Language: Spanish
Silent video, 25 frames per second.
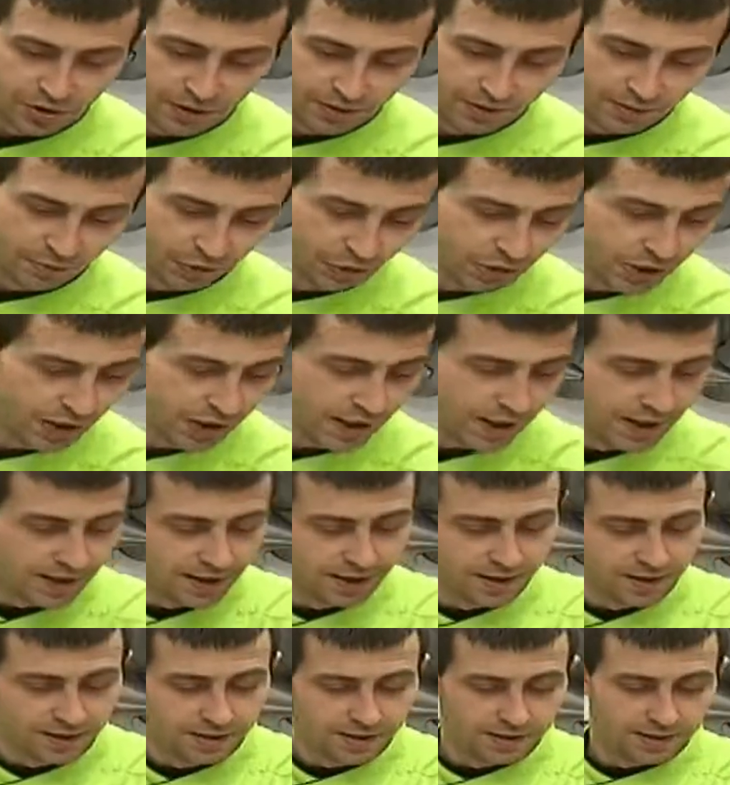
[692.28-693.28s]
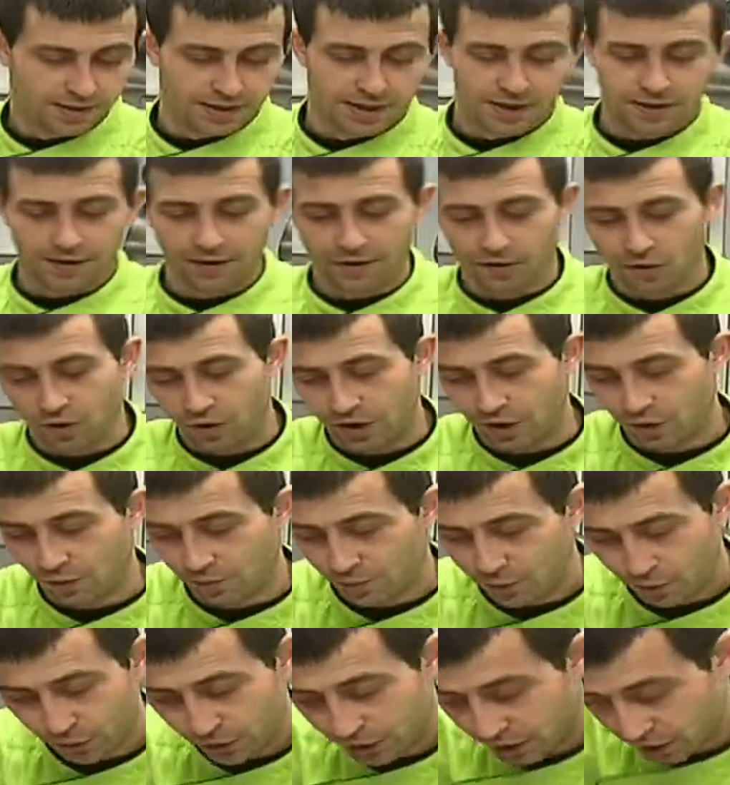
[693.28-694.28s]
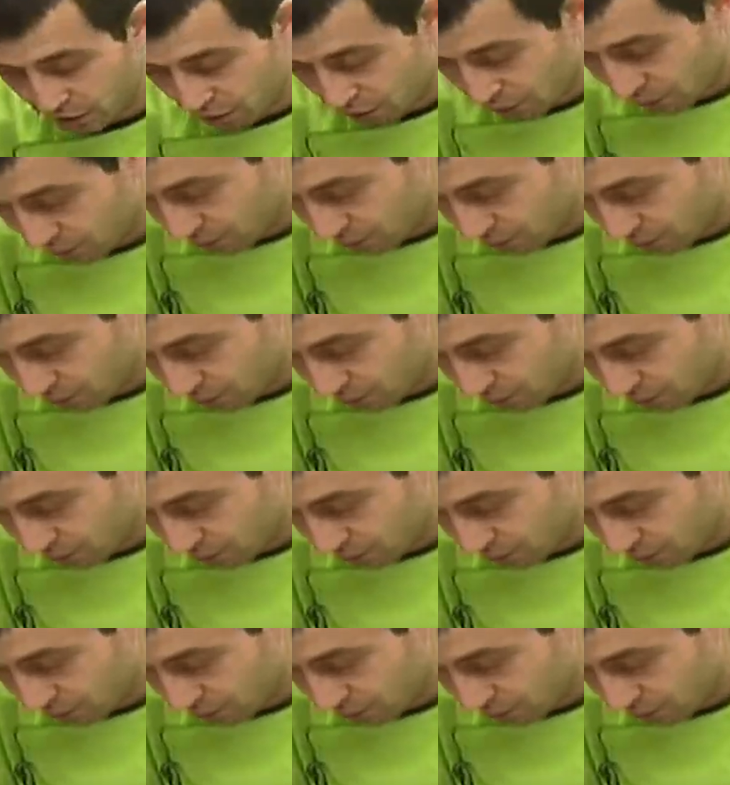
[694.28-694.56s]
la vamos a, decorar un poquito.